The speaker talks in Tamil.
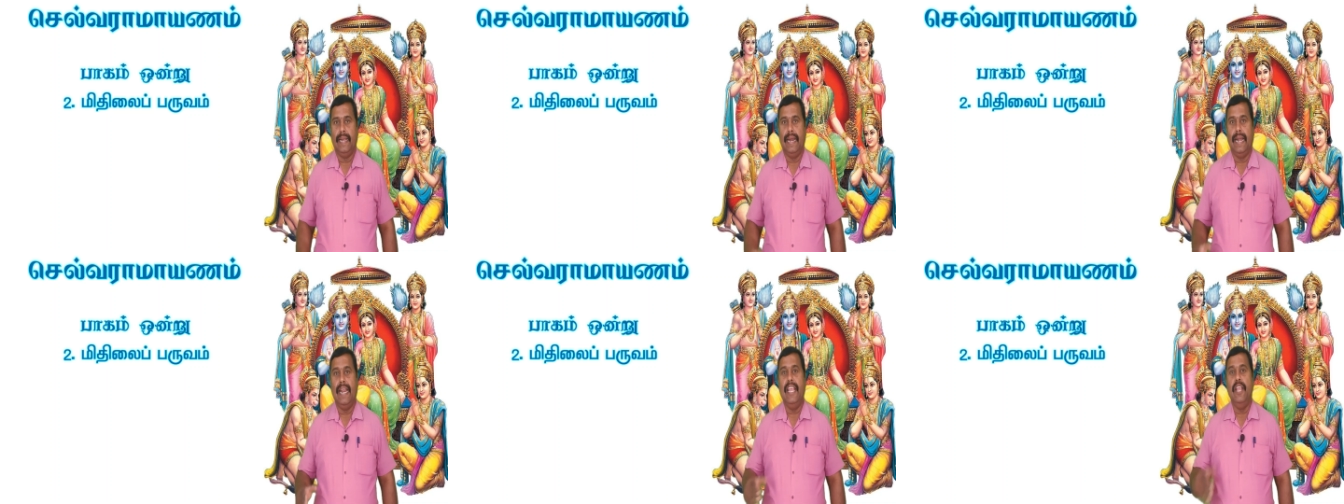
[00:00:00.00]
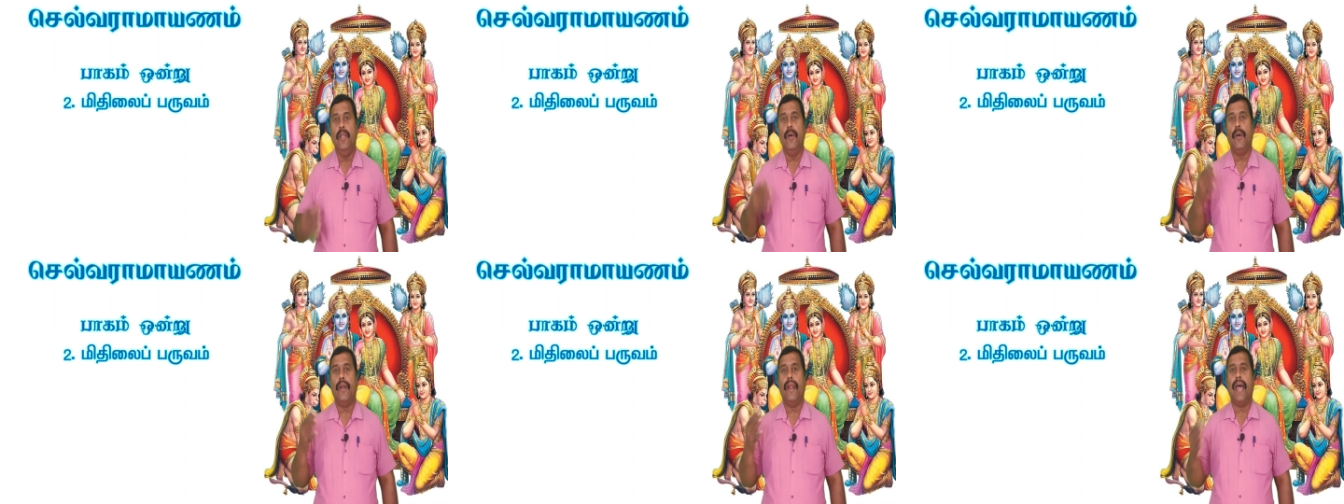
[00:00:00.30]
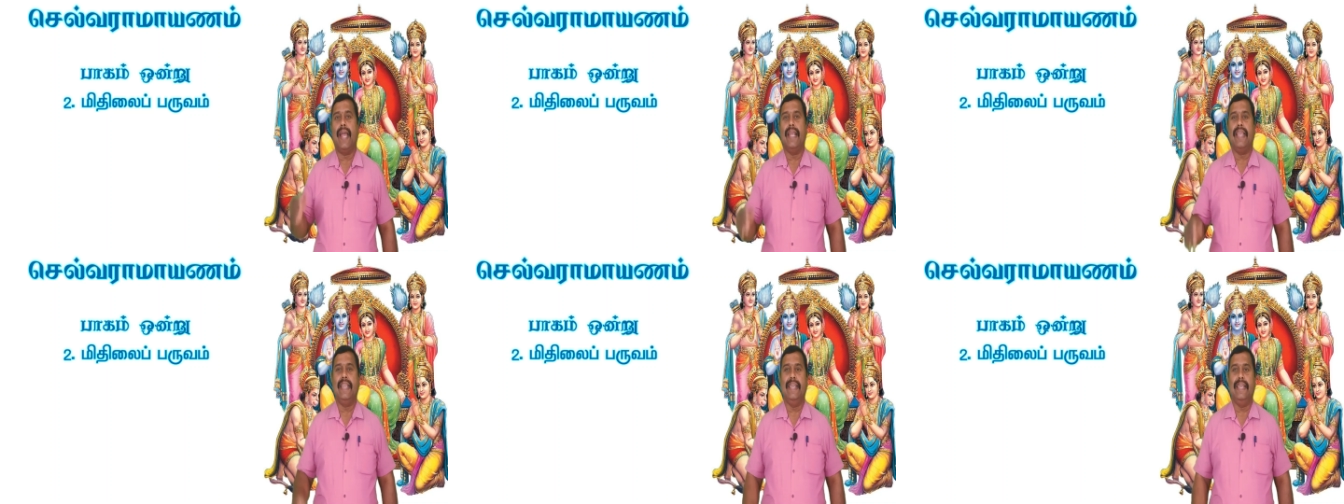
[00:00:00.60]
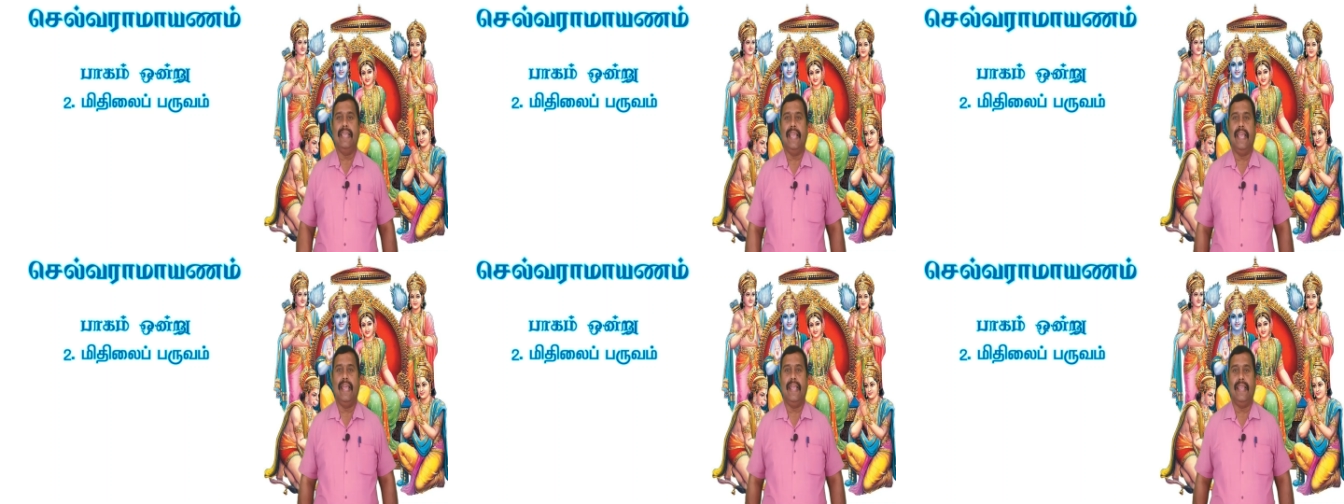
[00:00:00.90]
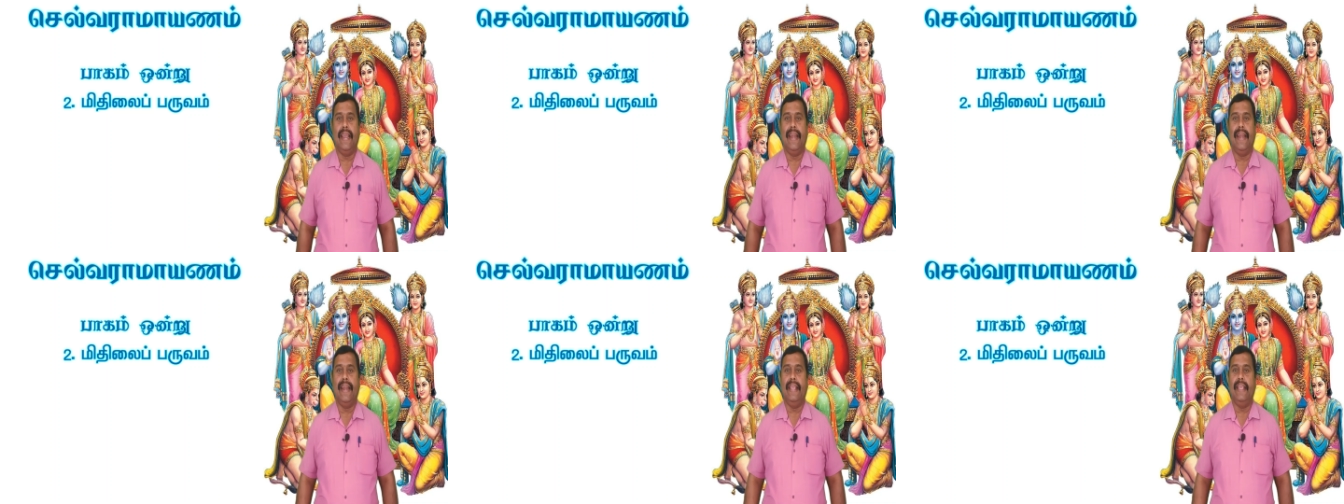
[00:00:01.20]
எளியோனாகியே
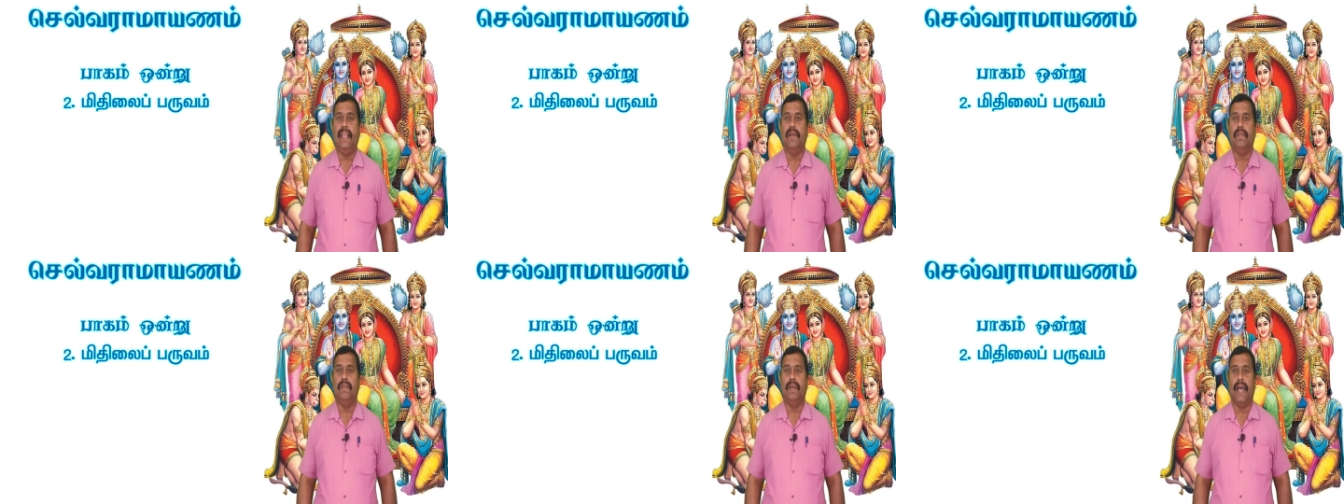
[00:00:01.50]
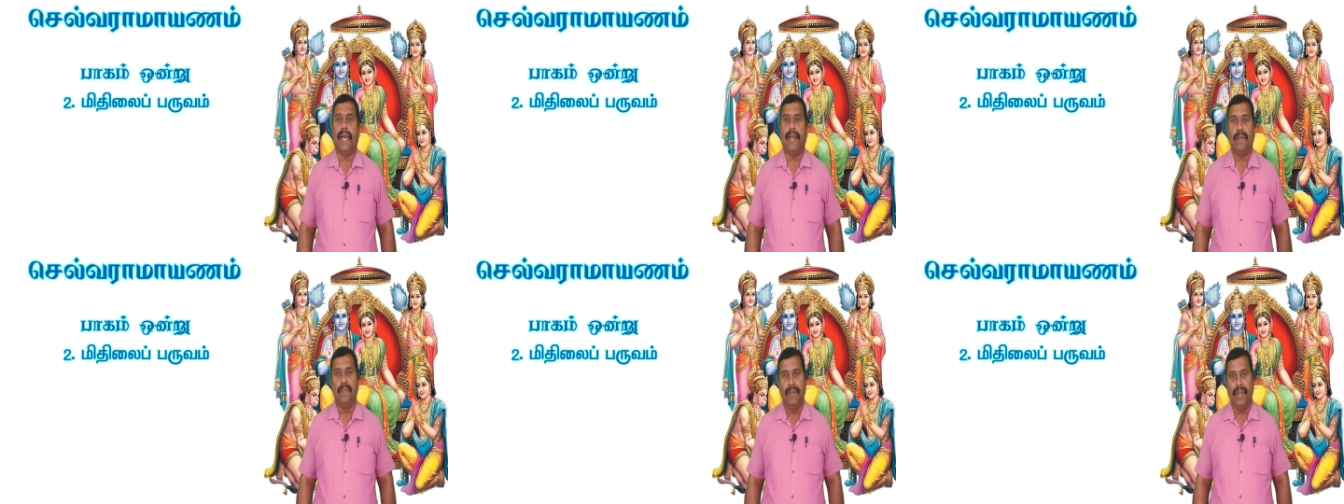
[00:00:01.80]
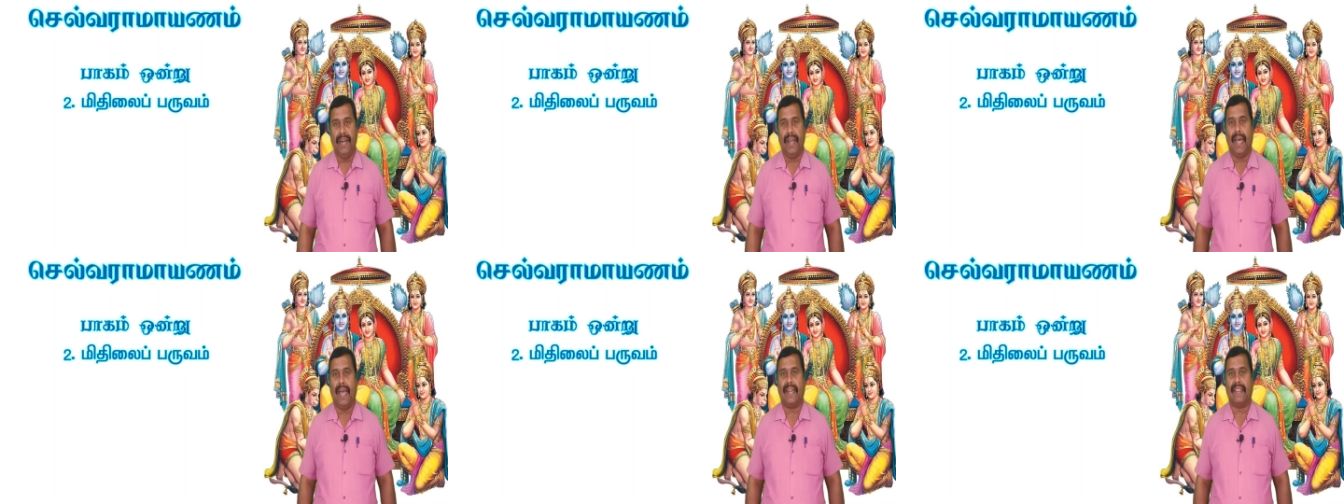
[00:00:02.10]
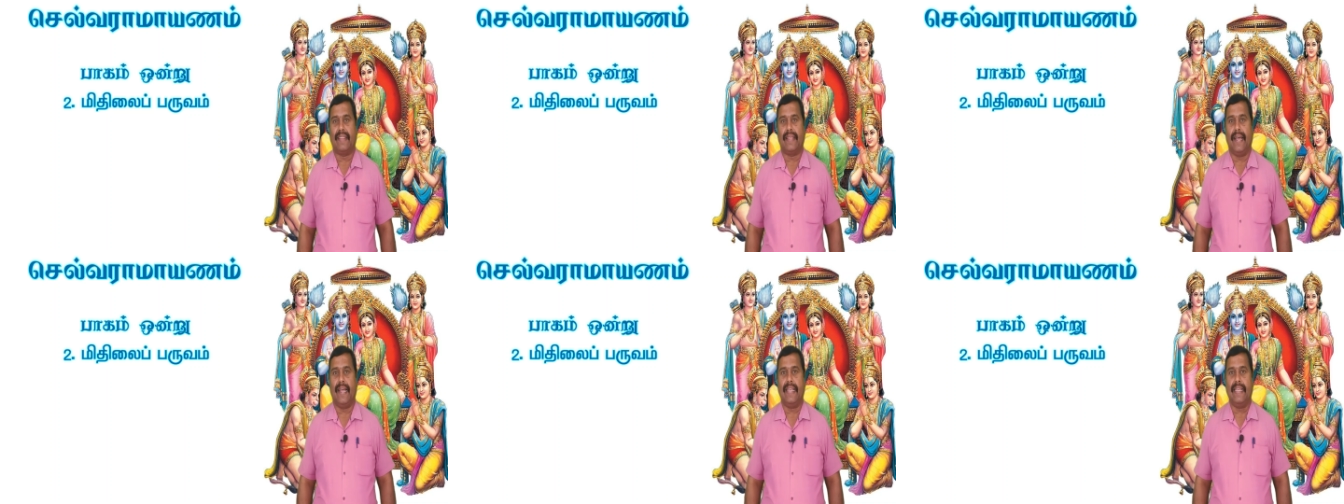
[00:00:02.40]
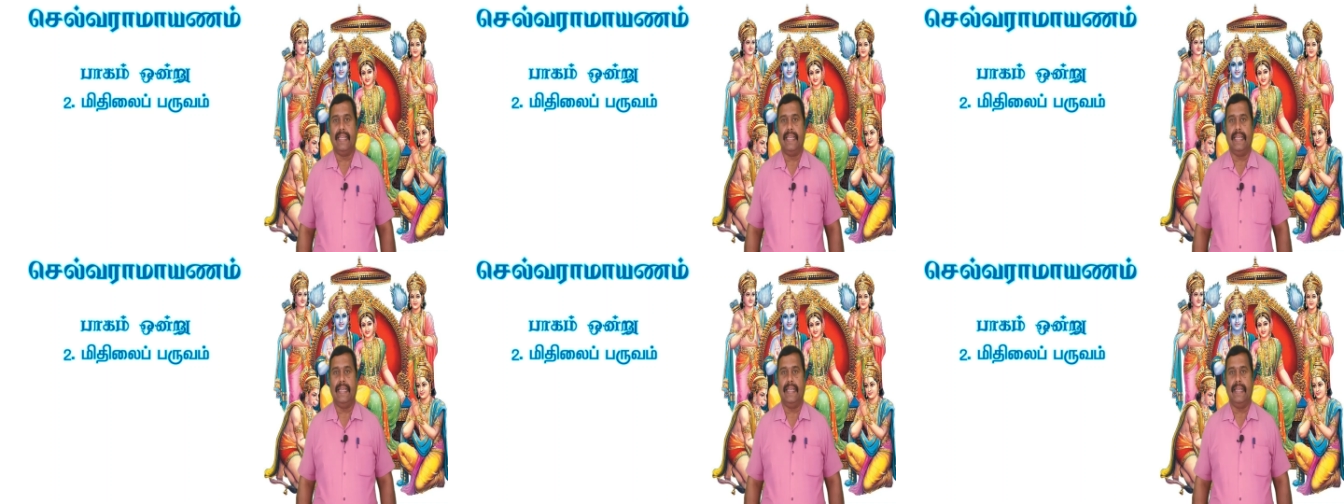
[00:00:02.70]
என்னையும் அன்பினால்
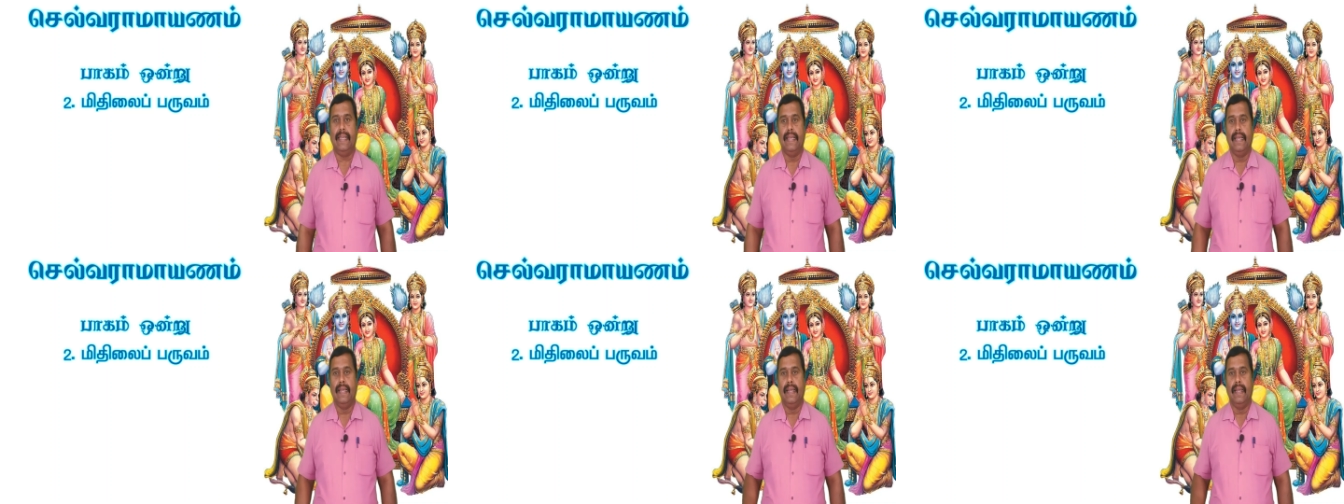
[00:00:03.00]
தாங்கி